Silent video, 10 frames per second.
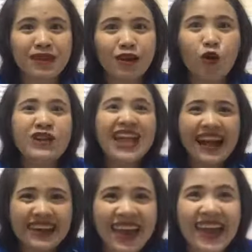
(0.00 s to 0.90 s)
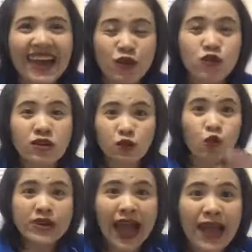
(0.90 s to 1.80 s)
คุณอยากได้อะไรคุณคุ
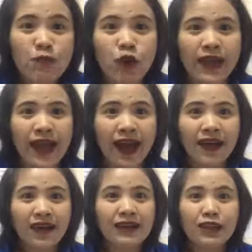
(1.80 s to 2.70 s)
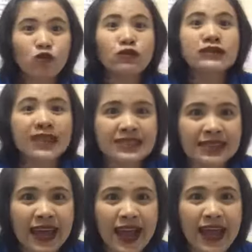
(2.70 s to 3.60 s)
ณได้หมดเลยอ่ะที่อยู่ในในจินต
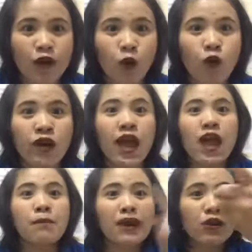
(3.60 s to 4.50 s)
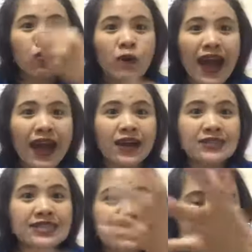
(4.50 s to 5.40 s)
นาการของคุณมันอยู่ที่ว่า
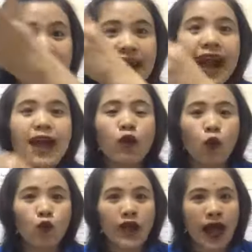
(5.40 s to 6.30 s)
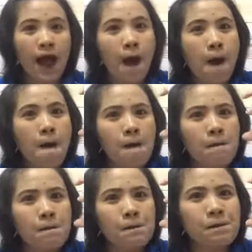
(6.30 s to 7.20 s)
จินตนาการของคุณอ่ะ
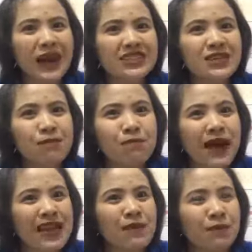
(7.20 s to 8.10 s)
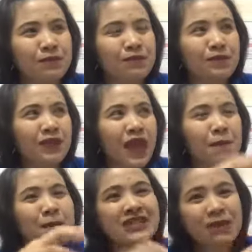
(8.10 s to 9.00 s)
มันจะไปแบบ
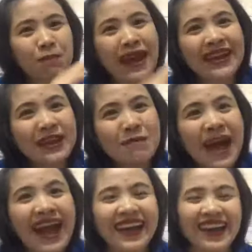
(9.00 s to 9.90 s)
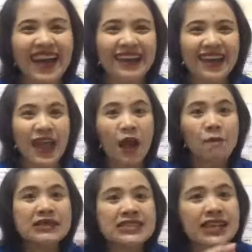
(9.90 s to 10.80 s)
มันจะไปได้มากขนาดไหนอ่ะ
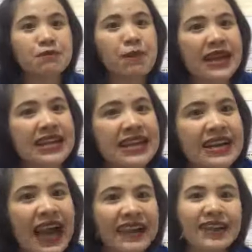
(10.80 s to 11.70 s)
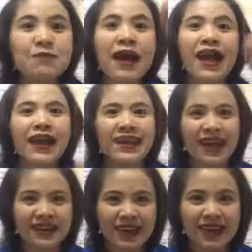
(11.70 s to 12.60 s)
มันจะไปไกลได้มากขนา
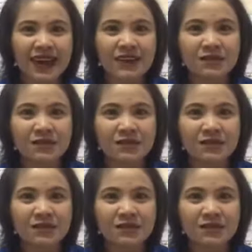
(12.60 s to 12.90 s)
ดไหนอ่ะ